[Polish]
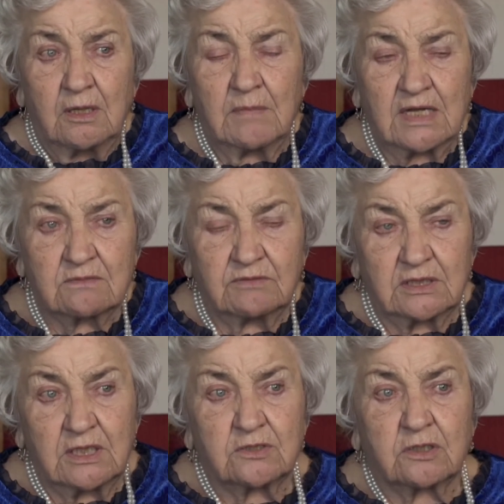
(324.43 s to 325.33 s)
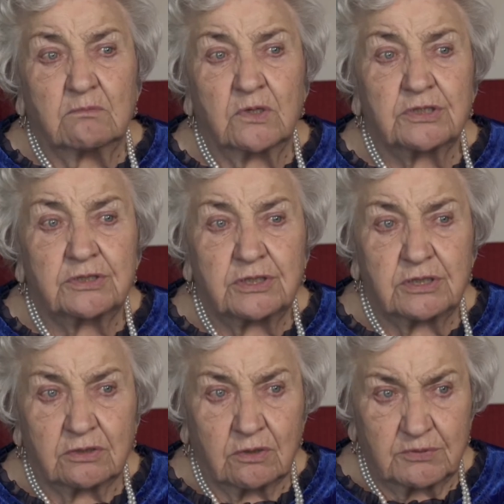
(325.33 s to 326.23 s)
masz Władeczko, może ci
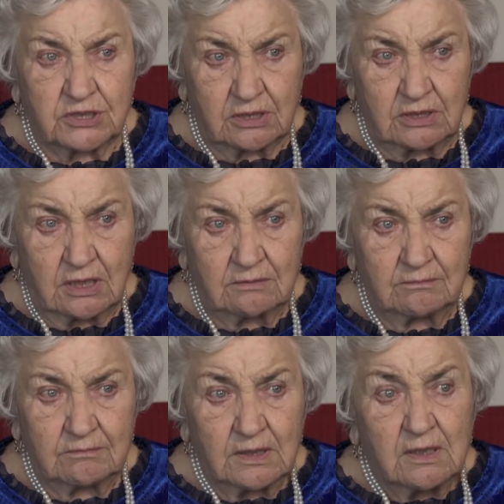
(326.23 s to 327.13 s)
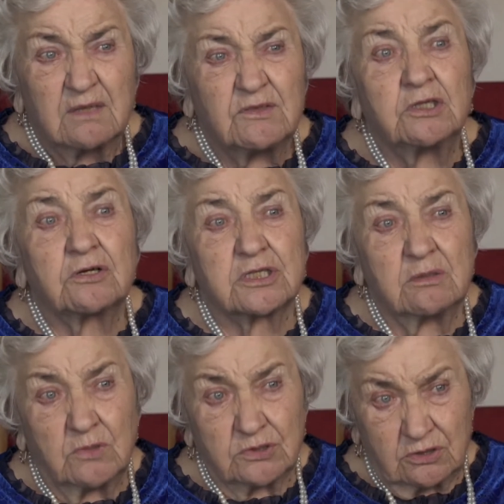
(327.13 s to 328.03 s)
się to przyda. I doszli,
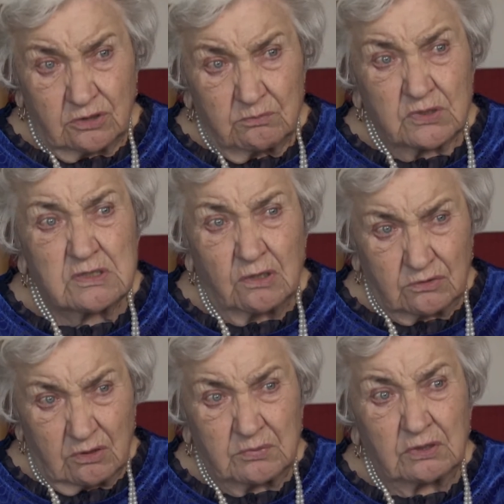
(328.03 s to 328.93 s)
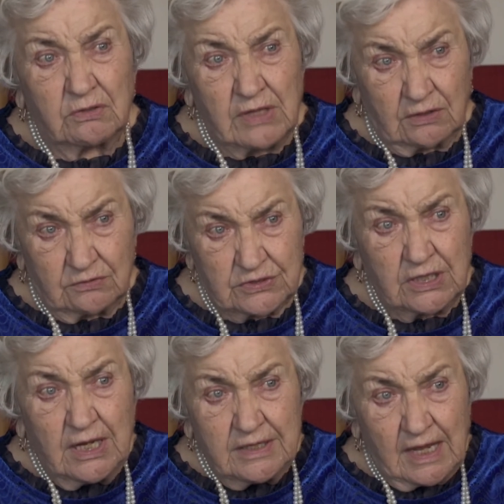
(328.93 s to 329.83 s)
może to by złoto było jakoś,
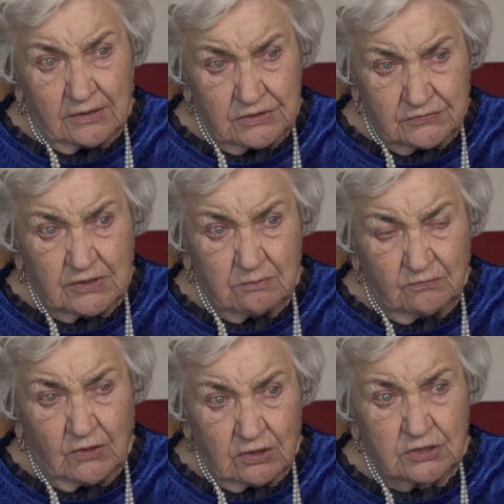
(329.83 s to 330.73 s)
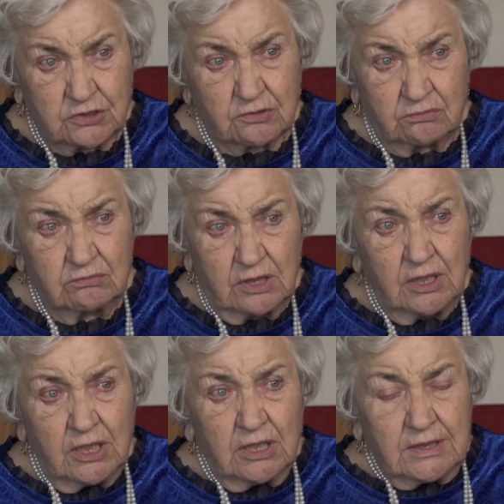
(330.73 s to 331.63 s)
jakieś w tym woreczku.
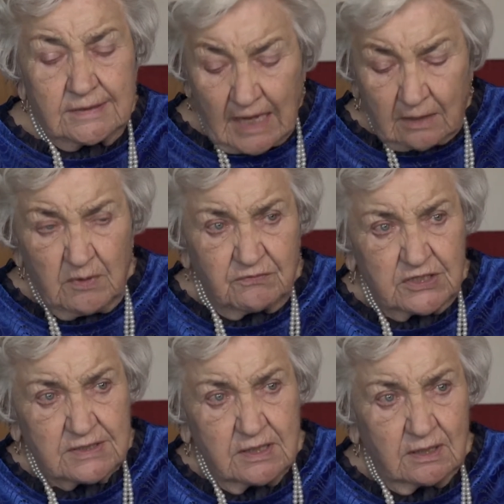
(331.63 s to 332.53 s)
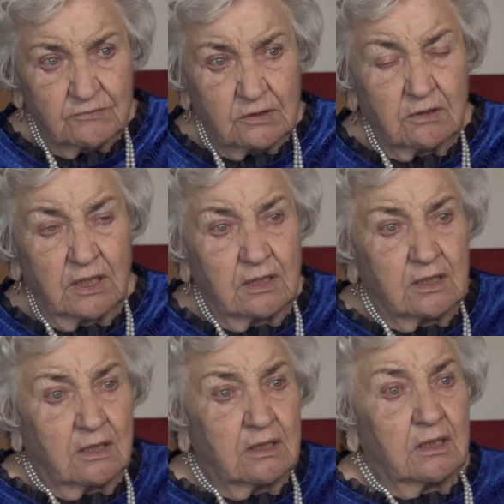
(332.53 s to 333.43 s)
I tak mi wcisnęła w tą
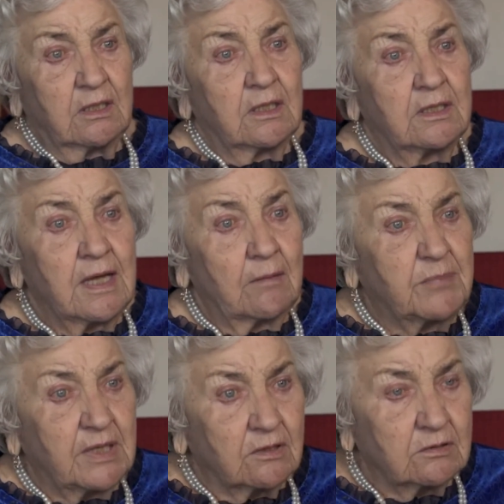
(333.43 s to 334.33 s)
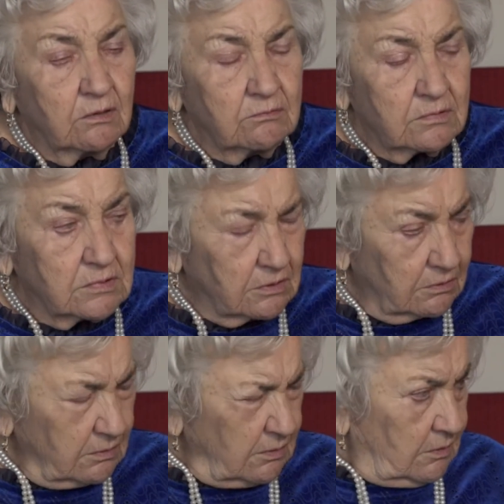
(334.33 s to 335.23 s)
rękę. I ja biegnąc,
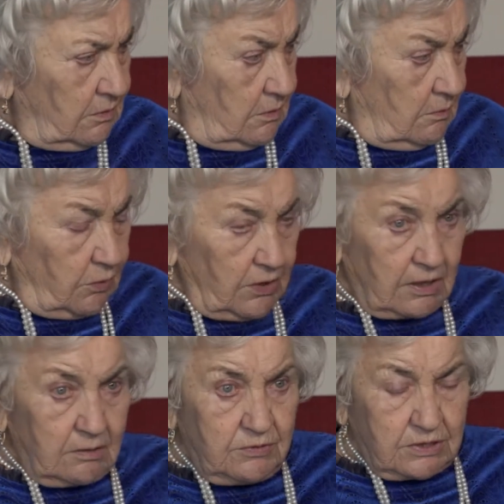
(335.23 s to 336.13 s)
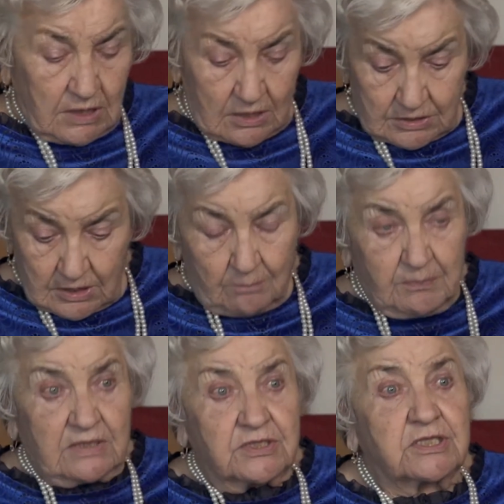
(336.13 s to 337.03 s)
po jakimś czasie ja
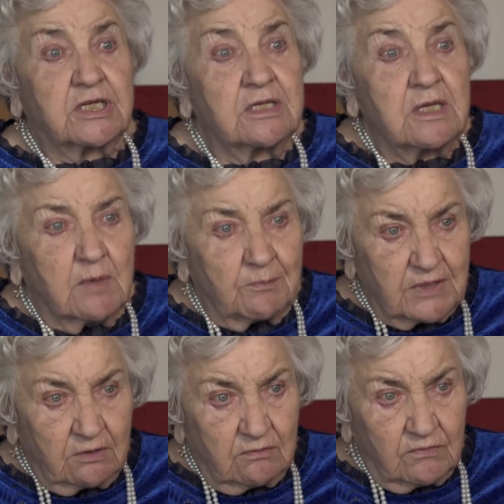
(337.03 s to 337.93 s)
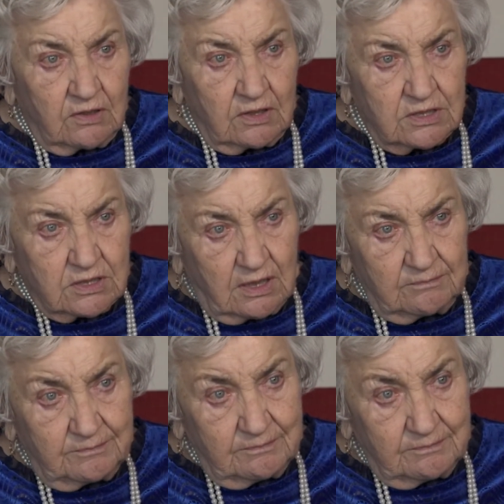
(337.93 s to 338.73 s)
patrzę, że ja nie mam tego woreczka.